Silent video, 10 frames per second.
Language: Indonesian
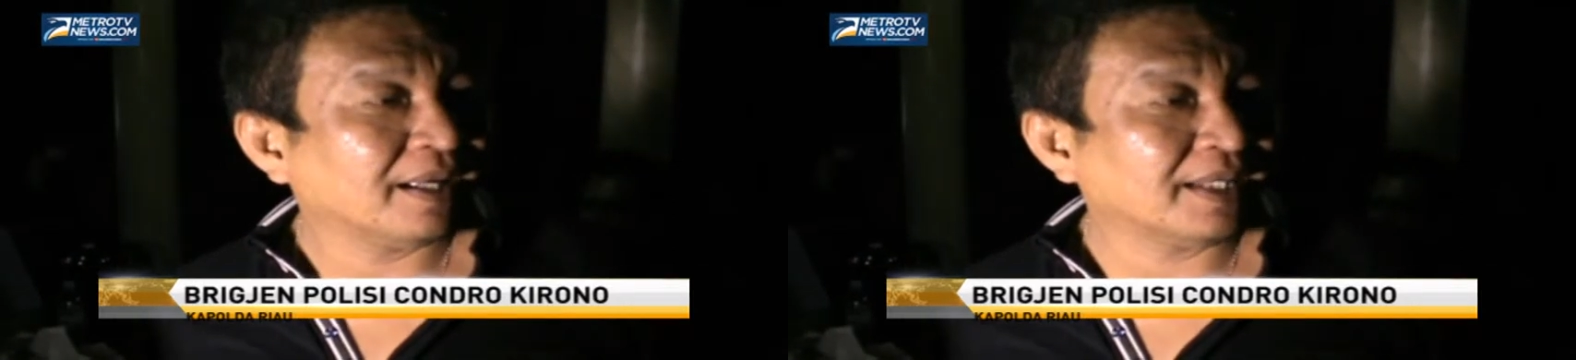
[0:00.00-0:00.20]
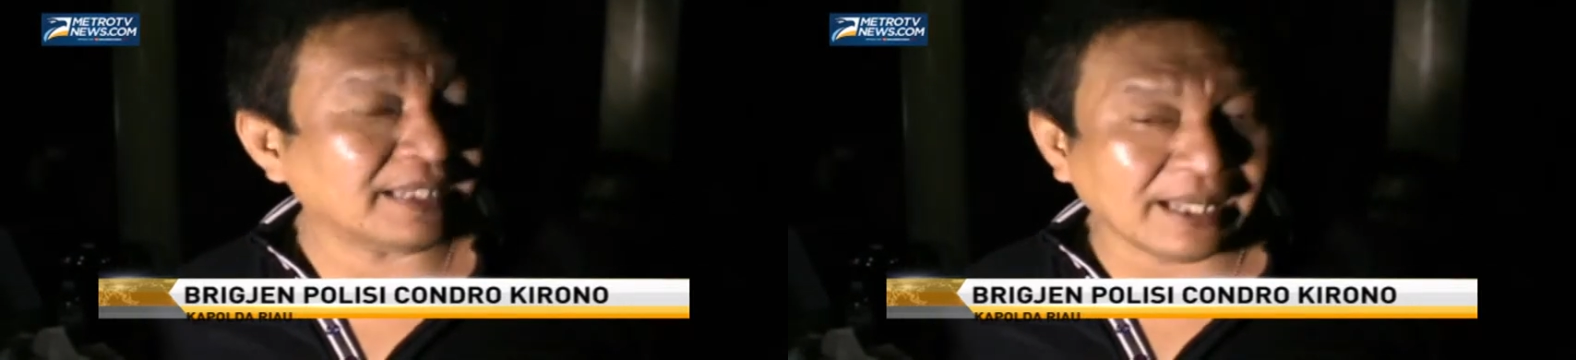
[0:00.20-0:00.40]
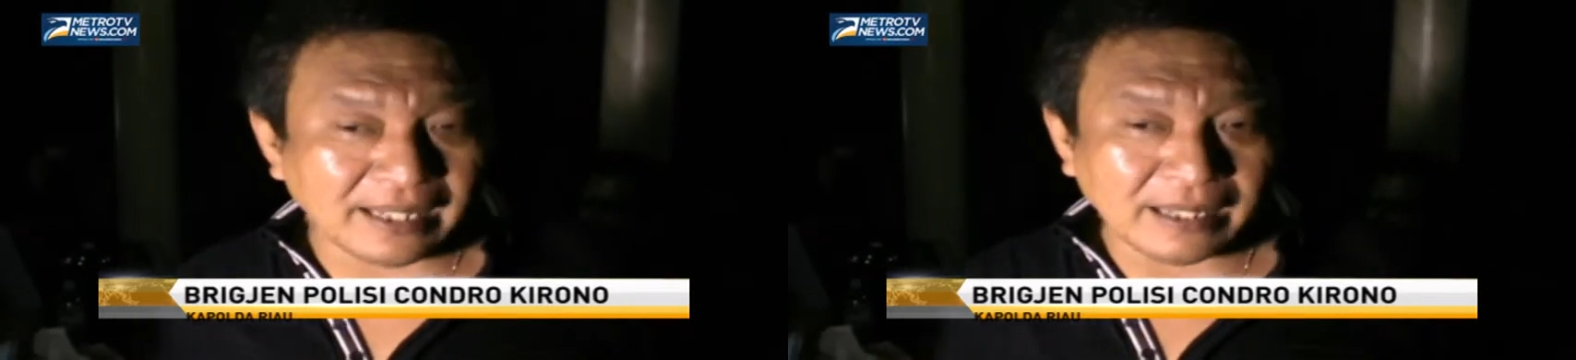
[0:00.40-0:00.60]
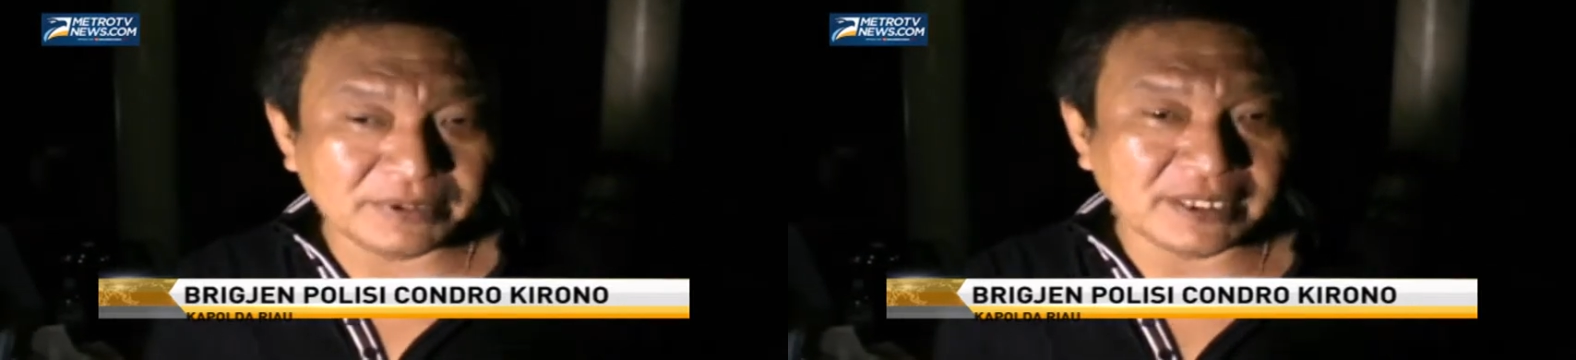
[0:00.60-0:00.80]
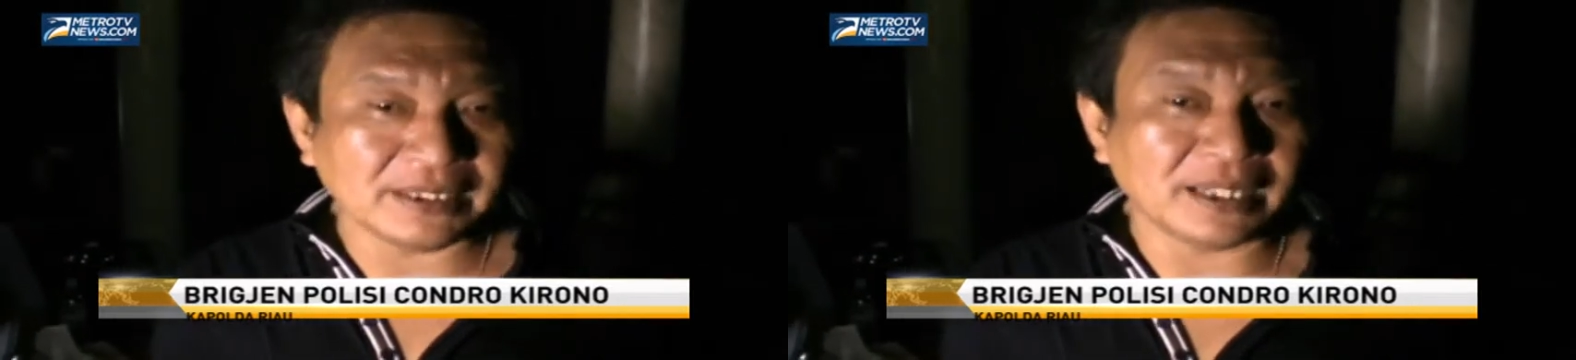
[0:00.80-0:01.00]
Kita kan nggak
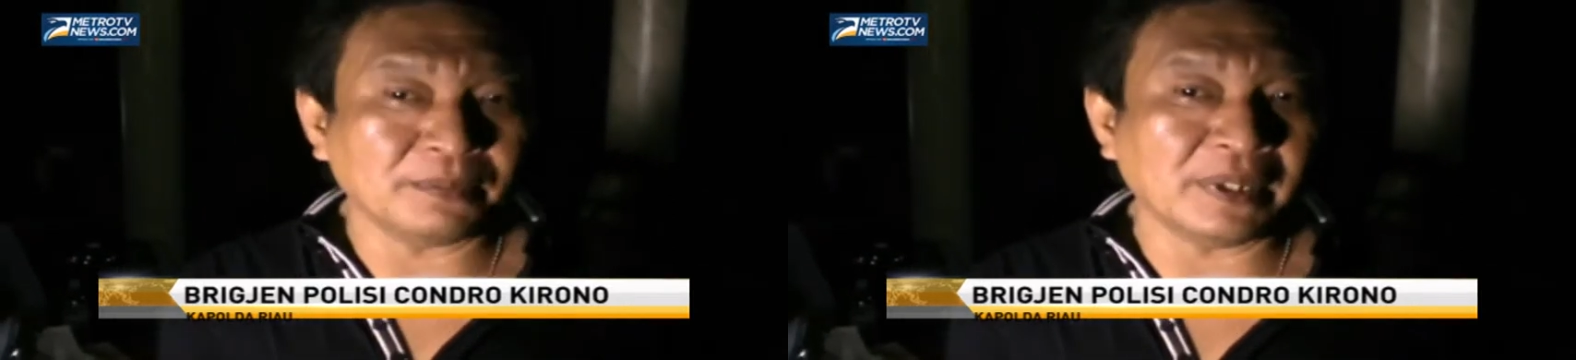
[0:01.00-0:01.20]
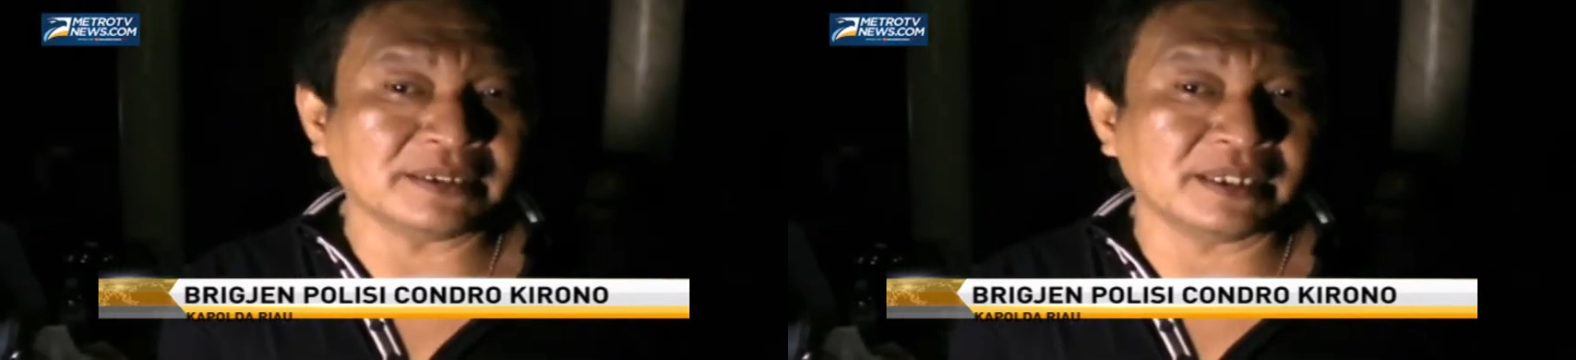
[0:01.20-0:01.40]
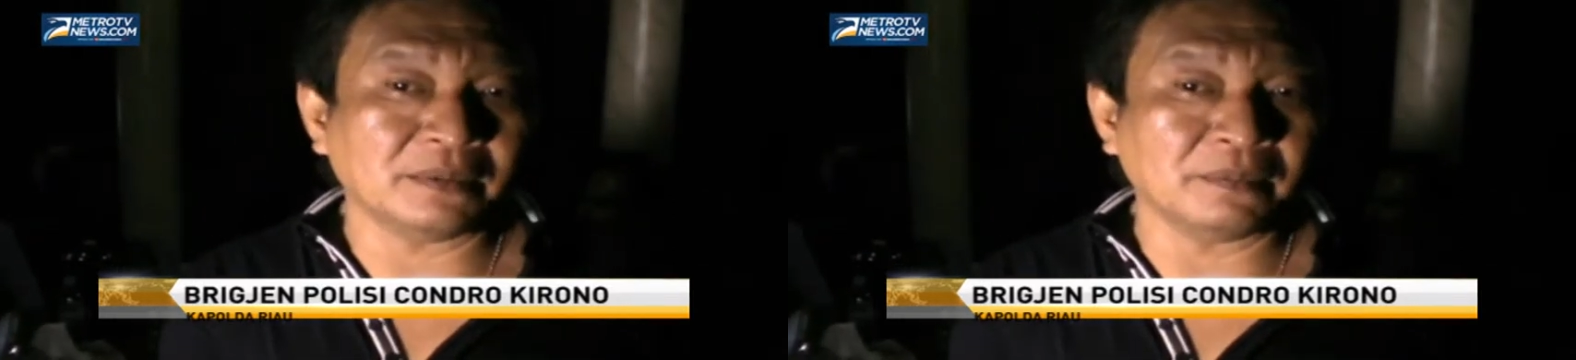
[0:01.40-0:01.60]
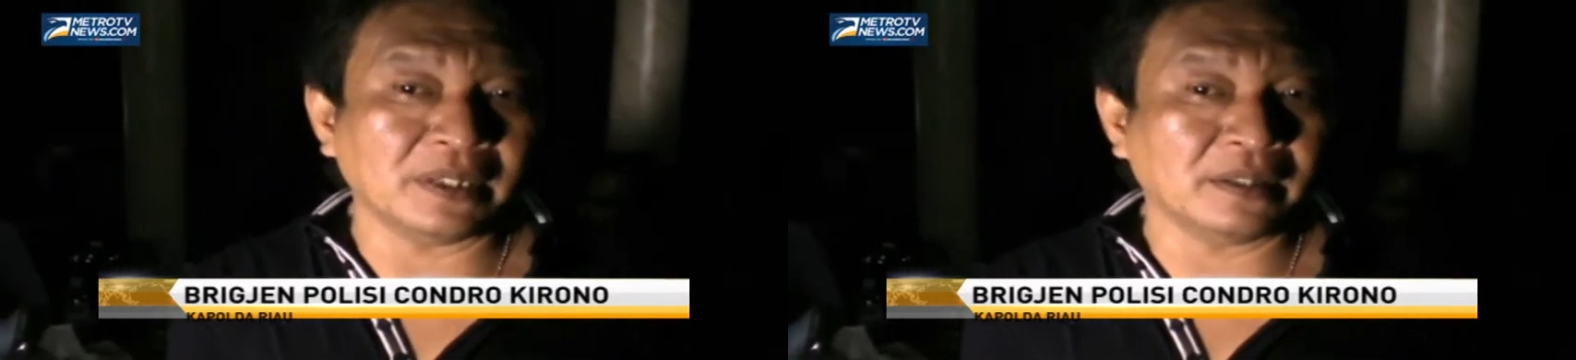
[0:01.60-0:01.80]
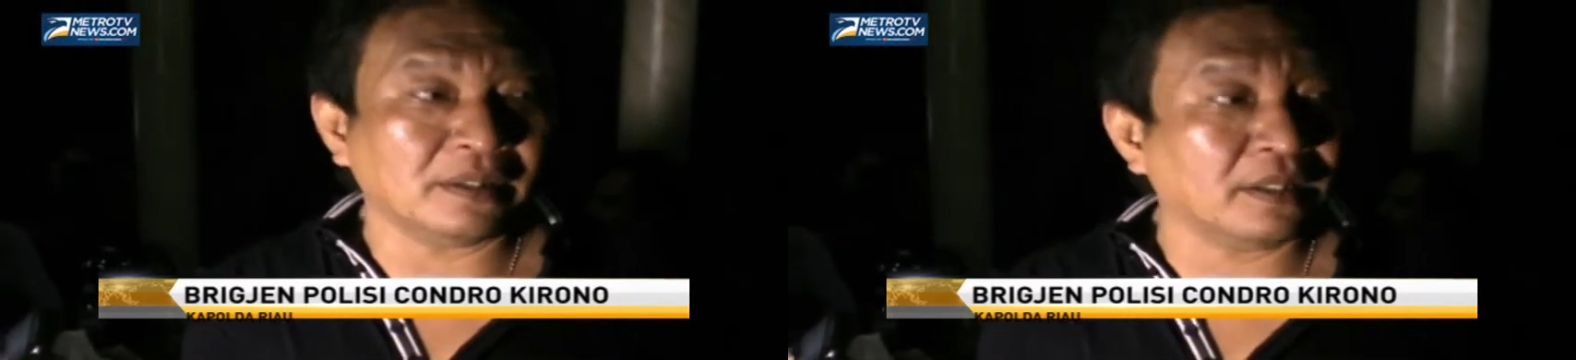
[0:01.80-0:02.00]
bisa terima
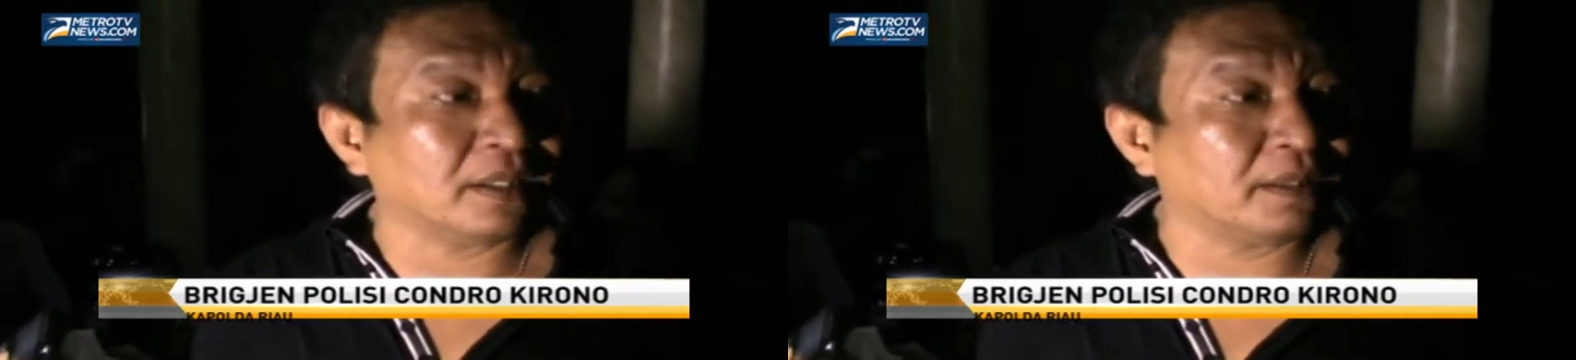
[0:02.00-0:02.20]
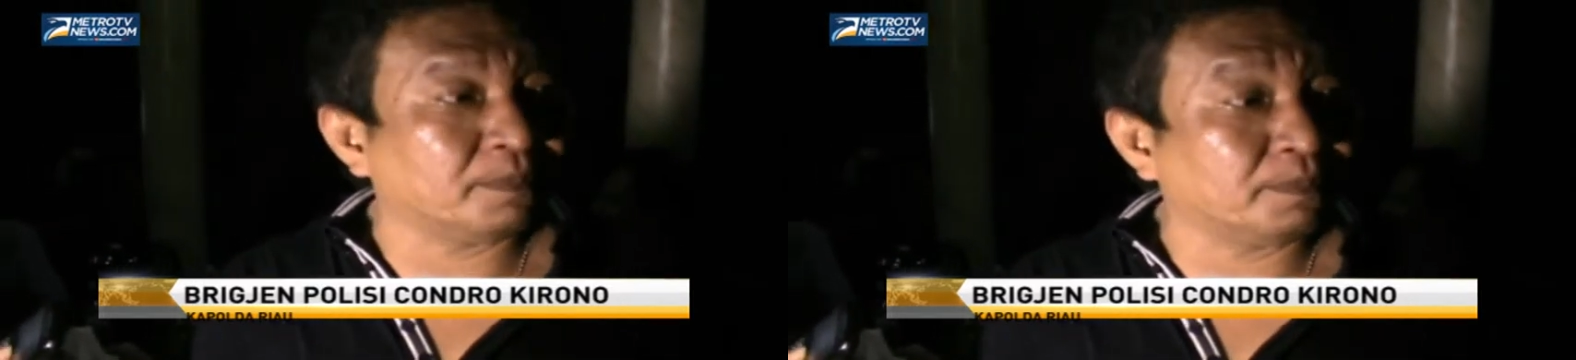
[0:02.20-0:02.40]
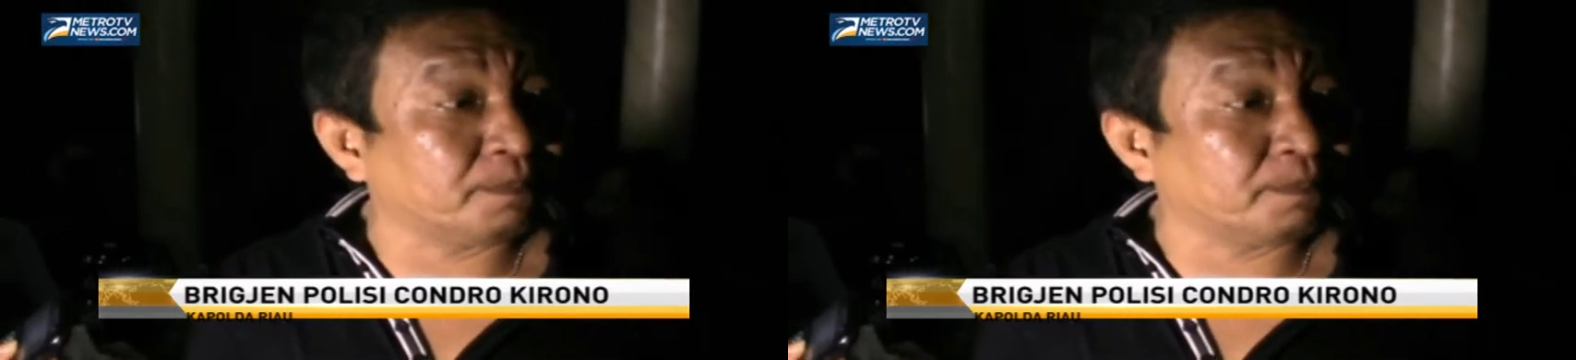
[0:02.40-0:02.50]
statement uh, eh,